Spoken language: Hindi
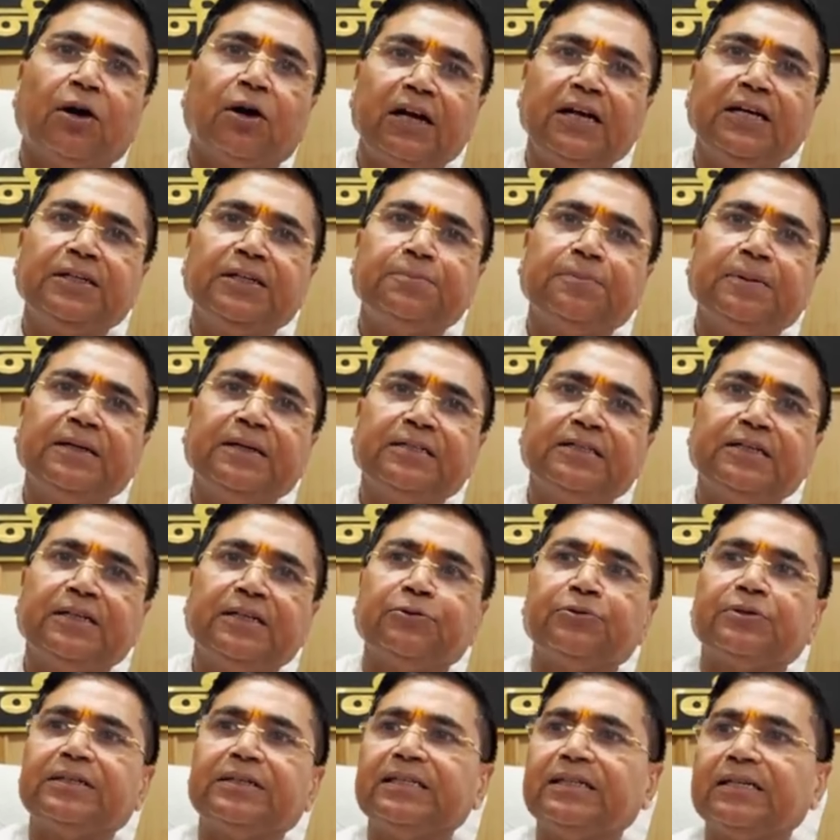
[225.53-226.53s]
नॉलेज बेस्ड
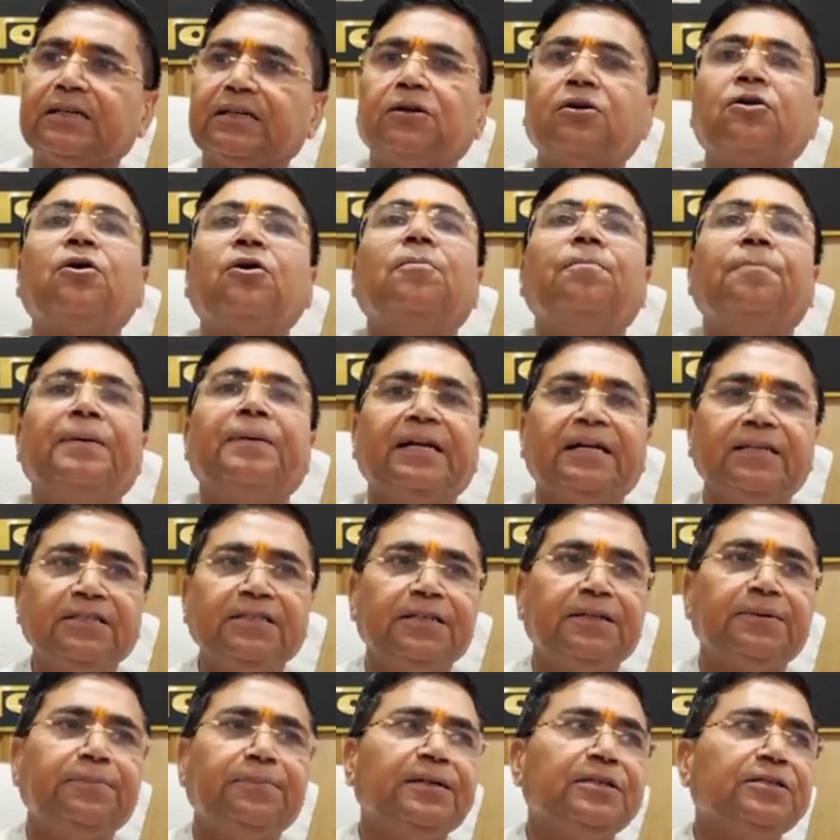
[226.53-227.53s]
थे उसकी जगह
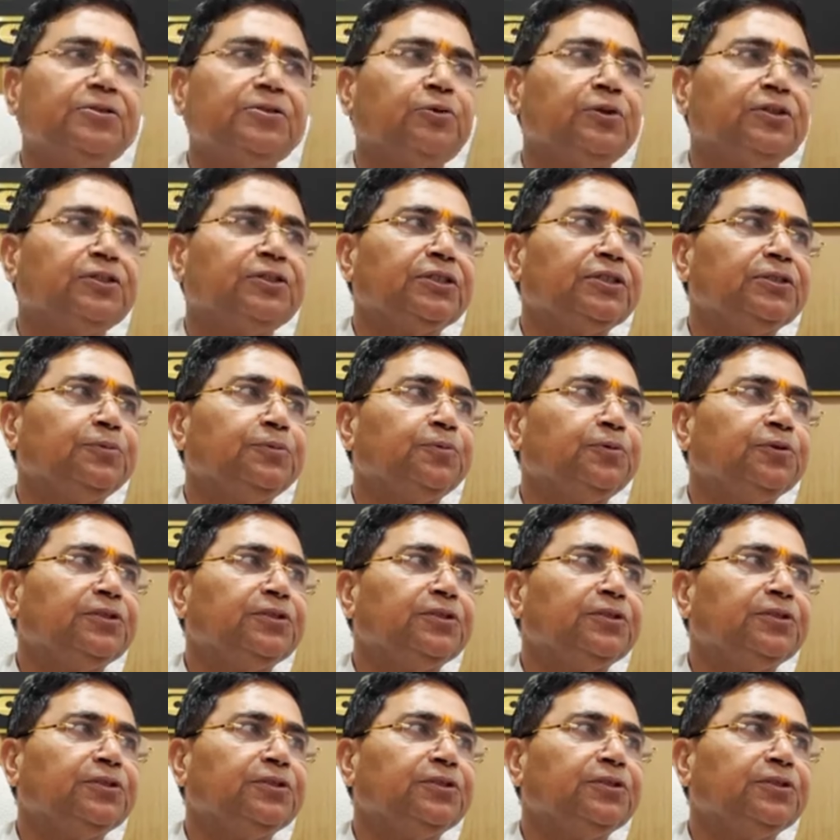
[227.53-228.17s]
कॉम्पिटेंसी बेस्ड क्वेश्चंस